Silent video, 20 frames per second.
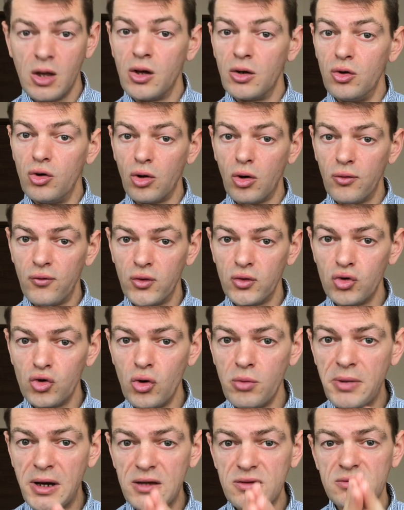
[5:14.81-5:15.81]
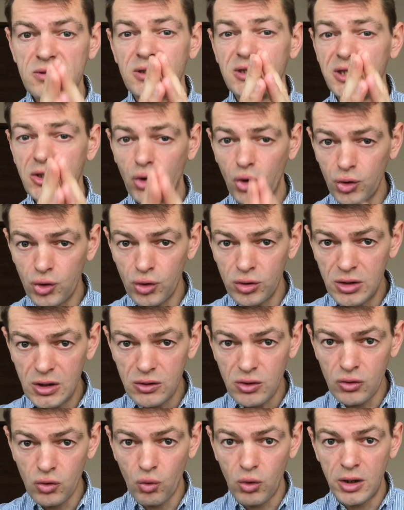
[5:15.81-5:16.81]
Le revenu de base qui reconnaît ce
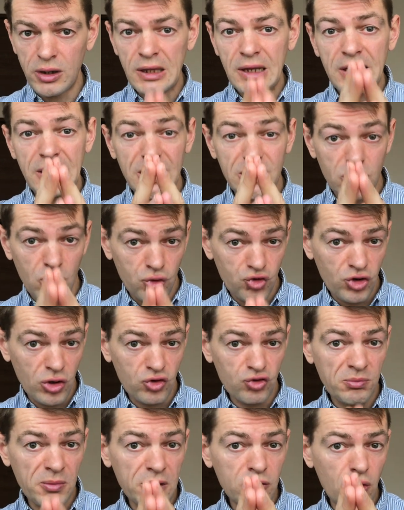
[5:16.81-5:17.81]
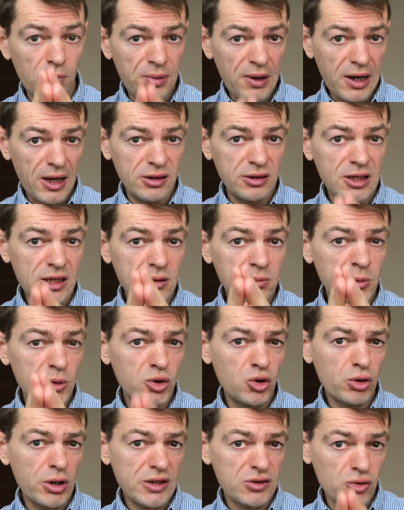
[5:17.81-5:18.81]
droit est un changement de paradigme de
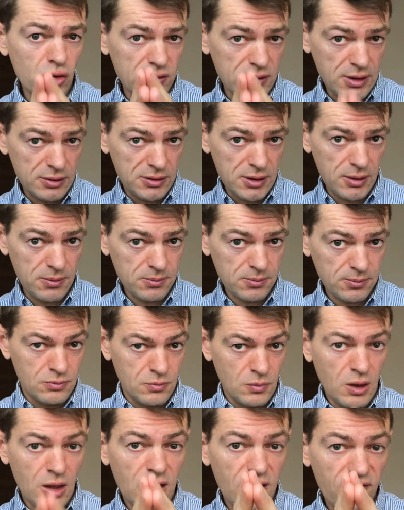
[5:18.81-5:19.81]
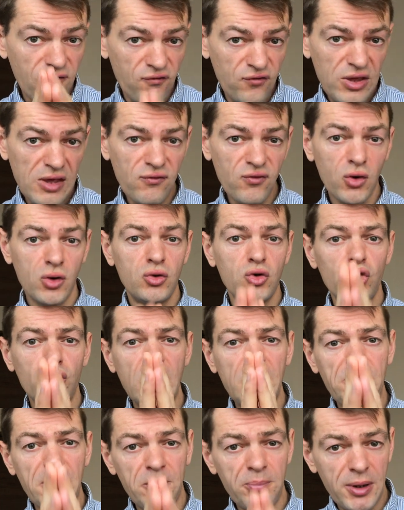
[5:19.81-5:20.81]
la société. Vivre ne
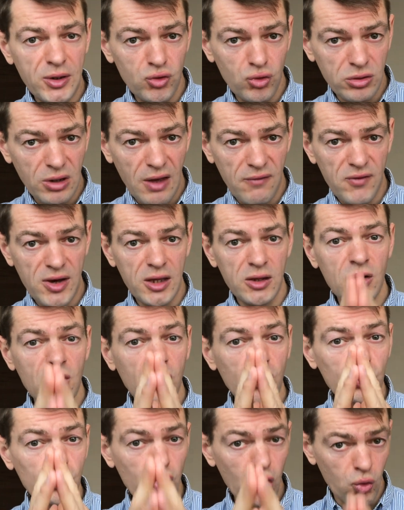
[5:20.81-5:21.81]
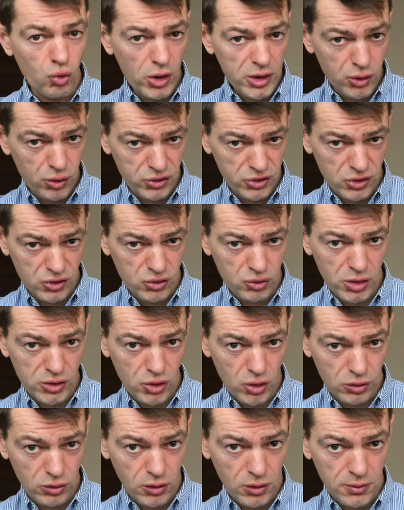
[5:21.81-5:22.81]
dépend pas du travail ou de quoi que ce soit
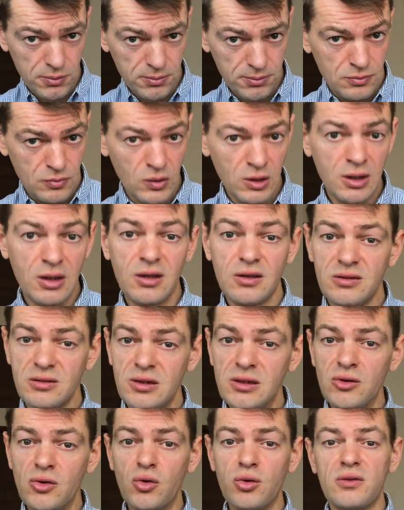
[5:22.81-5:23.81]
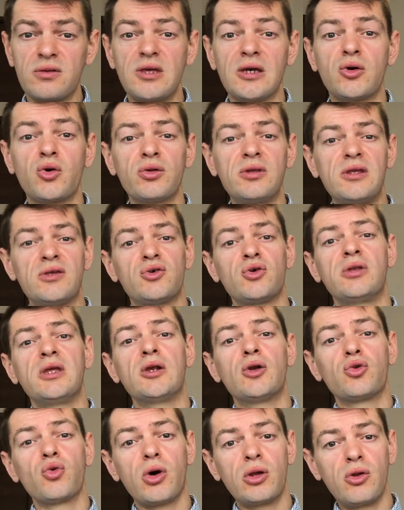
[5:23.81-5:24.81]
d'autre. Sinon, c'est conditionner le
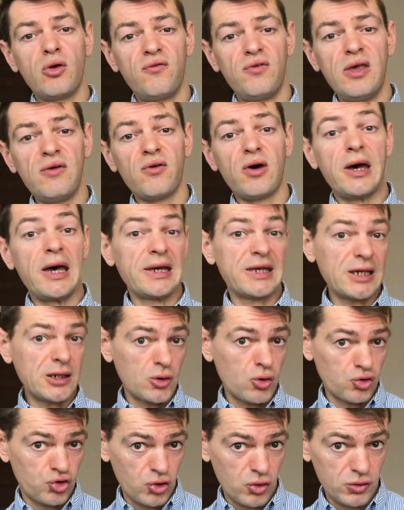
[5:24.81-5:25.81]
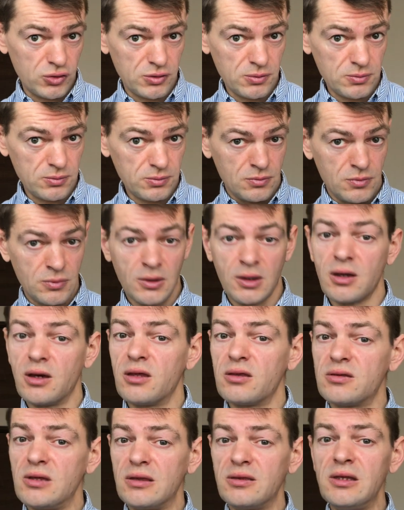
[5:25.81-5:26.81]
droit de vivre à quelque chose.
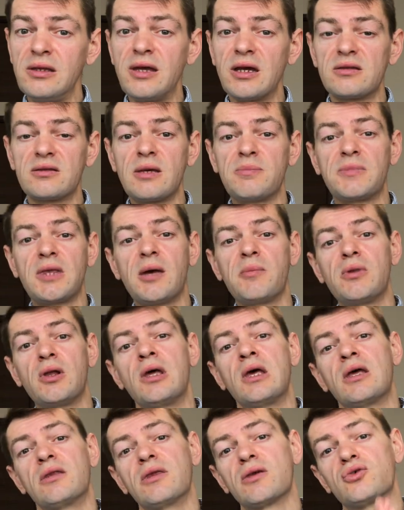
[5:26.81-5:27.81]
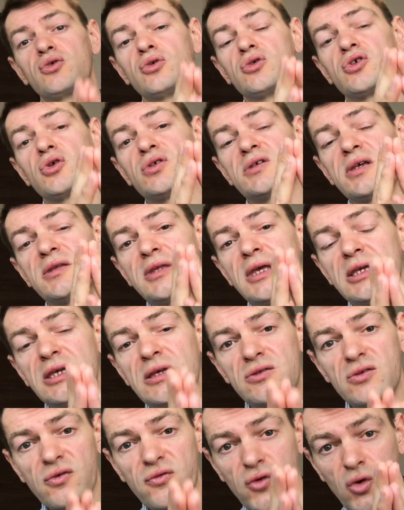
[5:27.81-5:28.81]
C'est inacceptable dans une société qui
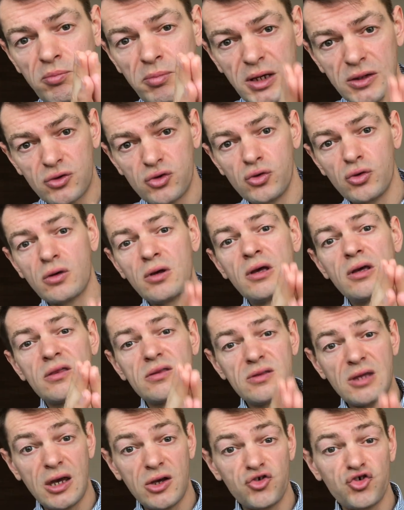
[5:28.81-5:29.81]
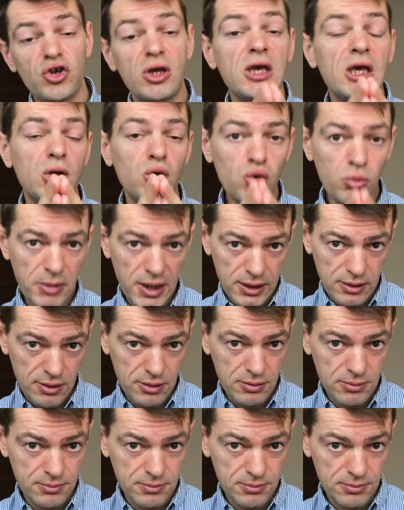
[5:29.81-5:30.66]
se veut mature, sage et humaine.